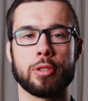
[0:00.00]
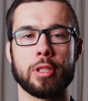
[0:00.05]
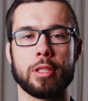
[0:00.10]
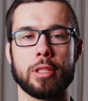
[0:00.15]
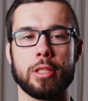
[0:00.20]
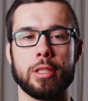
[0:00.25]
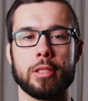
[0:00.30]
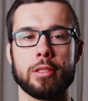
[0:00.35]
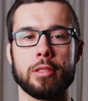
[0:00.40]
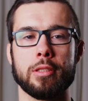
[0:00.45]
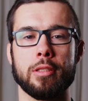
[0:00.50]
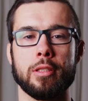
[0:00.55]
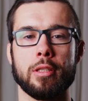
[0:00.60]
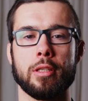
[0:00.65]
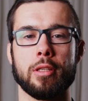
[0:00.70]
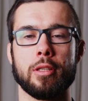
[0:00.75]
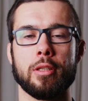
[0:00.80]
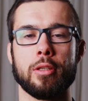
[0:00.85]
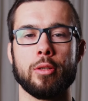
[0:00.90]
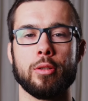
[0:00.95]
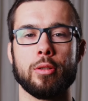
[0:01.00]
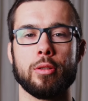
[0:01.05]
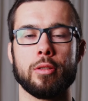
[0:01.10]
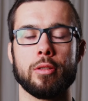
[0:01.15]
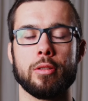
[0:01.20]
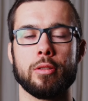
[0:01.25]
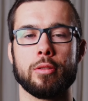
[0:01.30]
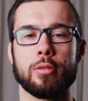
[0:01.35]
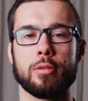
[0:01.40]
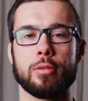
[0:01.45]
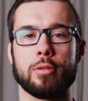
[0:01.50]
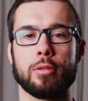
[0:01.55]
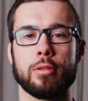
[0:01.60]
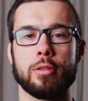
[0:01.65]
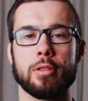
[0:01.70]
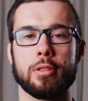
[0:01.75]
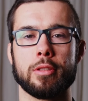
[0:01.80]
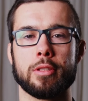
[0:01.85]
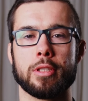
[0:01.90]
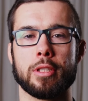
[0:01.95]
trainieren
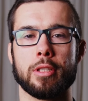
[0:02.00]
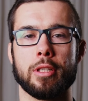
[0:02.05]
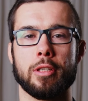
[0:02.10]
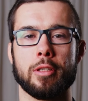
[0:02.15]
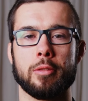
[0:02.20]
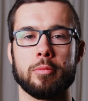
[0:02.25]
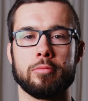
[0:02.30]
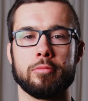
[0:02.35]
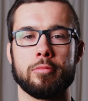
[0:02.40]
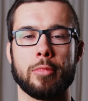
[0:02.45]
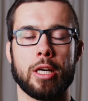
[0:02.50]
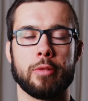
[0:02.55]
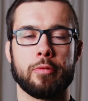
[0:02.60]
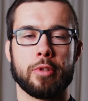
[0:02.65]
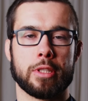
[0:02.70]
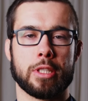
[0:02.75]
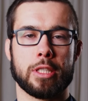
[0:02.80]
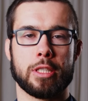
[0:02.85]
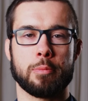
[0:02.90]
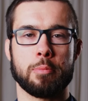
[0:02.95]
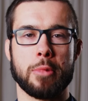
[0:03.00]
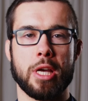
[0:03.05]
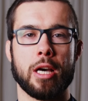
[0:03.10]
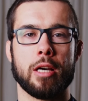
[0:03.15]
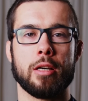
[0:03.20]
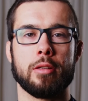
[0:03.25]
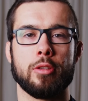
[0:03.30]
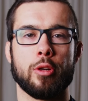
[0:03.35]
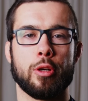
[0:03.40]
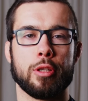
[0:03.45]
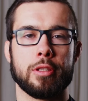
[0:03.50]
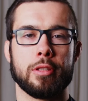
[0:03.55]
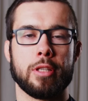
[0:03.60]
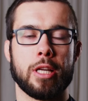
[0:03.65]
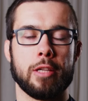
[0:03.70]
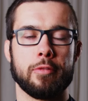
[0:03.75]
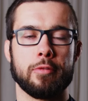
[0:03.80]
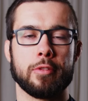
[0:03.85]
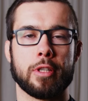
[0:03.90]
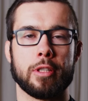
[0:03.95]
und ähm, einfach, dass ich mehr Leuten
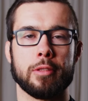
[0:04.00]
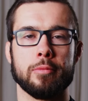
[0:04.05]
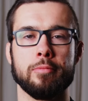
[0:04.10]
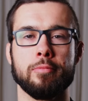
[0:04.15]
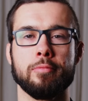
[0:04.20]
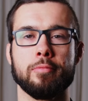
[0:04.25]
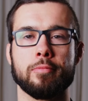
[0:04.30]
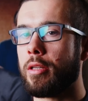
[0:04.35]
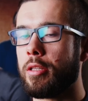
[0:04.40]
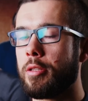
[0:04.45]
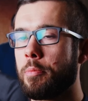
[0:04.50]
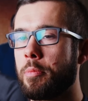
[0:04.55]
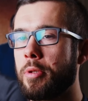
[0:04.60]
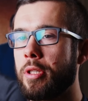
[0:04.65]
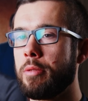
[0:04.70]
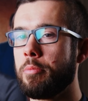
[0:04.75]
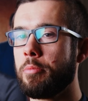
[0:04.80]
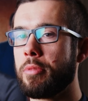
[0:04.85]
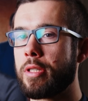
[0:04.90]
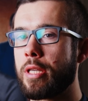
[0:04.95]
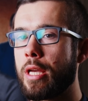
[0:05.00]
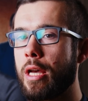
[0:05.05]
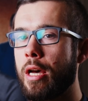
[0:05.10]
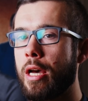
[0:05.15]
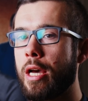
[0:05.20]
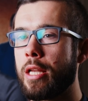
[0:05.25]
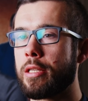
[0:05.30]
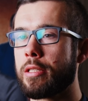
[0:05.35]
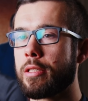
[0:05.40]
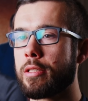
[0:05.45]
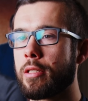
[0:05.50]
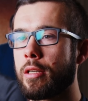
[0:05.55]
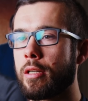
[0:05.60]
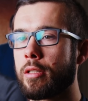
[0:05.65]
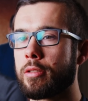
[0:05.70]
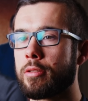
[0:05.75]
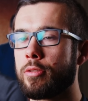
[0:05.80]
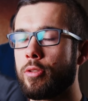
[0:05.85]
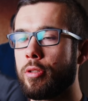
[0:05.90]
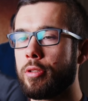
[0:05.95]
helfen kann. Ich bin bisher ehrlich
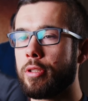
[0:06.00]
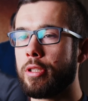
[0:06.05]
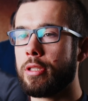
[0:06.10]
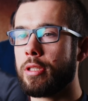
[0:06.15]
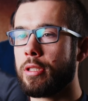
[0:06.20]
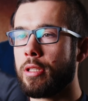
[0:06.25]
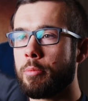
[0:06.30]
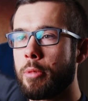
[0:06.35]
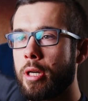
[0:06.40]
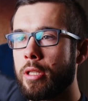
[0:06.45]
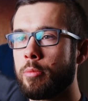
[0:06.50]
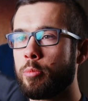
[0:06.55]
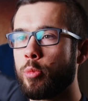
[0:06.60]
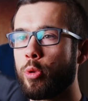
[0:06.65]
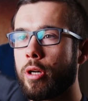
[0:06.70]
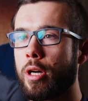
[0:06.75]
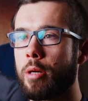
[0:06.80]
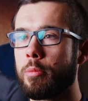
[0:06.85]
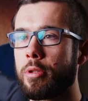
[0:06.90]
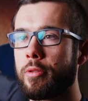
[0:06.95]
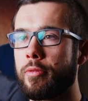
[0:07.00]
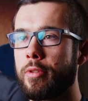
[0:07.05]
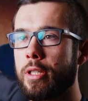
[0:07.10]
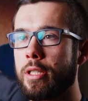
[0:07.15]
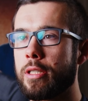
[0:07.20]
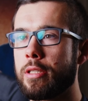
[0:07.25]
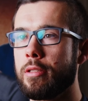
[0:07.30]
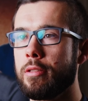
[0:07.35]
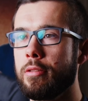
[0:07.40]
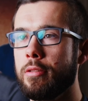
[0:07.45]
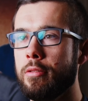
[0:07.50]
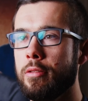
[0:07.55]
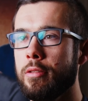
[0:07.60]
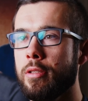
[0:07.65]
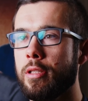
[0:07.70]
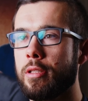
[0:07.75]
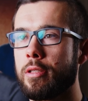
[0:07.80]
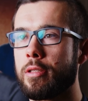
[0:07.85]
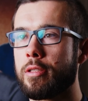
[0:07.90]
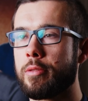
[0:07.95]
gesagt noch nicht in einem anderen Programm gewesen,
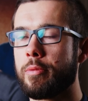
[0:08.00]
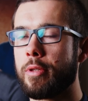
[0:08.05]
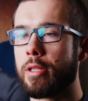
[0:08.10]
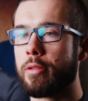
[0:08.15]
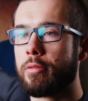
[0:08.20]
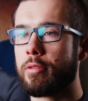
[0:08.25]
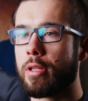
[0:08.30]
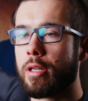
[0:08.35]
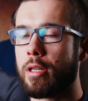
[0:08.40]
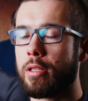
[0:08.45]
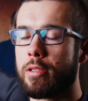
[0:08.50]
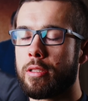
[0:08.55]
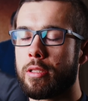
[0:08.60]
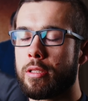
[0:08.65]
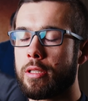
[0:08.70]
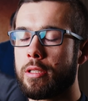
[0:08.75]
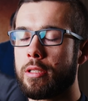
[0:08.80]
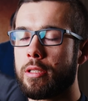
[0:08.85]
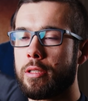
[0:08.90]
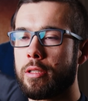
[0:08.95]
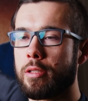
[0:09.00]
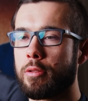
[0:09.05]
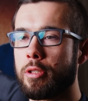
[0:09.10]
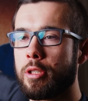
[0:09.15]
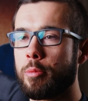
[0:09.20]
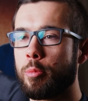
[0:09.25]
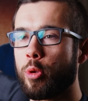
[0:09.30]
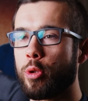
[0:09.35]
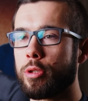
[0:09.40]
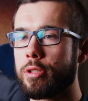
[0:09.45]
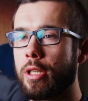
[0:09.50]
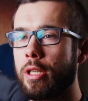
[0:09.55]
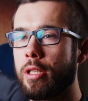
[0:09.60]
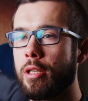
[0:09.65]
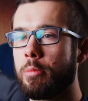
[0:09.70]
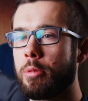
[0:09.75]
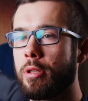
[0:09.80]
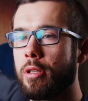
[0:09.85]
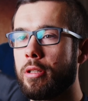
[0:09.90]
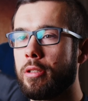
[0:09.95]
deswegen kann ich das jetzt nicht so richtig beurteilen,
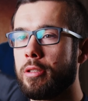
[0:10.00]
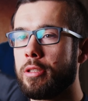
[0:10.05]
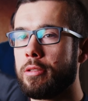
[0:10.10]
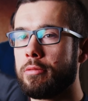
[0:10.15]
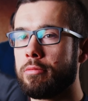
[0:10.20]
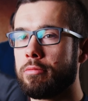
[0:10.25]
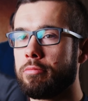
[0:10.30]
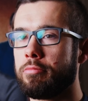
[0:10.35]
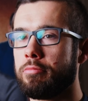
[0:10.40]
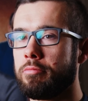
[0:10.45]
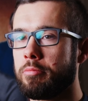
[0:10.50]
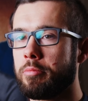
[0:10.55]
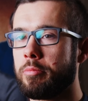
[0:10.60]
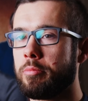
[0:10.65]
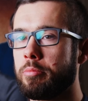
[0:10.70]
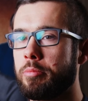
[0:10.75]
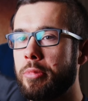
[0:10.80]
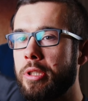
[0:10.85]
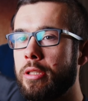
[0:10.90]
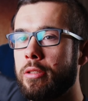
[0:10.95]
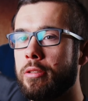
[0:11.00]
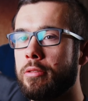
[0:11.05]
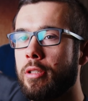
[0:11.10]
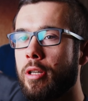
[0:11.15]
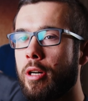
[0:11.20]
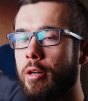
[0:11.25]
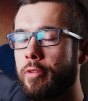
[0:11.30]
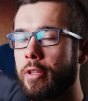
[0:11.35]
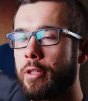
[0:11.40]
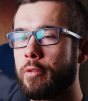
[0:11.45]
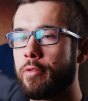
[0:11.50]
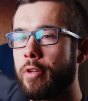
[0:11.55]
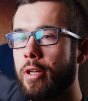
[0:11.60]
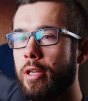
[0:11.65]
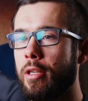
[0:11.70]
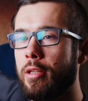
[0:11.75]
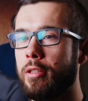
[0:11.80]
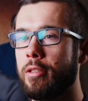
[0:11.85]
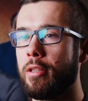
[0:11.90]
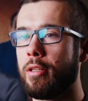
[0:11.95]
aber ich bin auf jeden
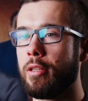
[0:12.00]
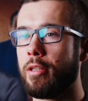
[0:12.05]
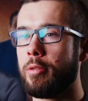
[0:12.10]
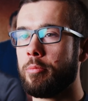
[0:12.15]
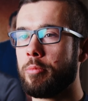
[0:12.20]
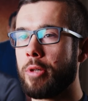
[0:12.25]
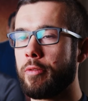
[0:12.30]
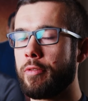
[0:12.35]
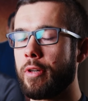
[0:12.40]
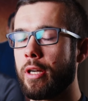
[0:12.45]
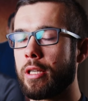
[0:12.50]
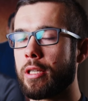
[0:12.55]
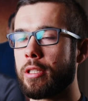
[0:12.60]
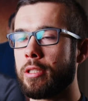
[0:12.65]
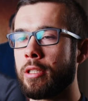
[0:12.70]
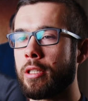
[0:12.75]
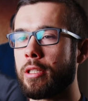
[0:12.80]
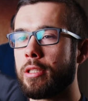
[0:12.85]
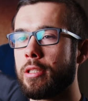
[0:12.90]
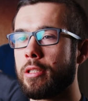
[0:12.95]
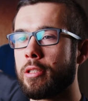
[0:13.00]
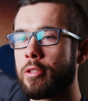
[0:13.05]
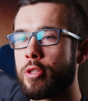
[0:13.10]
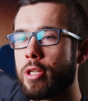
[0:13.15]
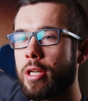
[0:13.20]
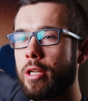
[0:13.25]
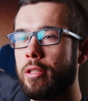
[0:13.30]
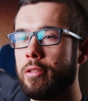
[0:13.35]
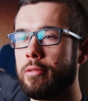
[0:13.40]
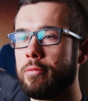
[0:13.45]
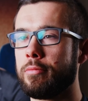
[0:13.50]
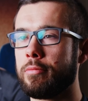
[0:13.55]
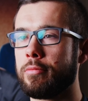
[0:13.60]
Fall bei Falk an der richtigen Stelle.